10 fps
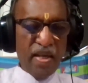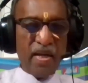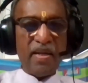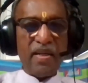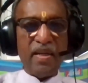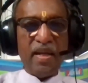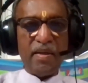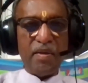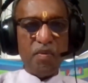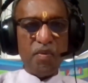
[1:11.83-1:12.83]

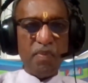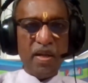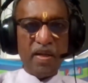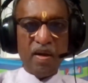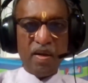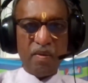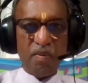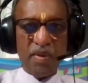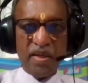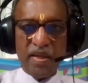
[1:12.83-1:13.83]
நேரலையிலே யூடியூபிலே
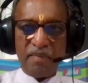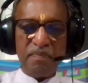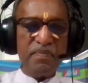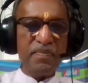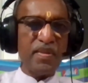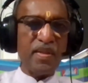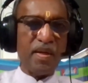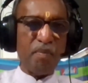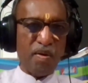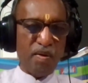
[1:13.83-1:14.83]
காணக்கூடிய
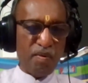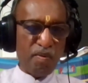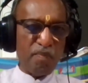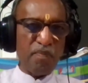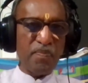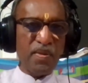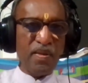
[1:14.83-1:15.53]
நண்பர்களுக்கும்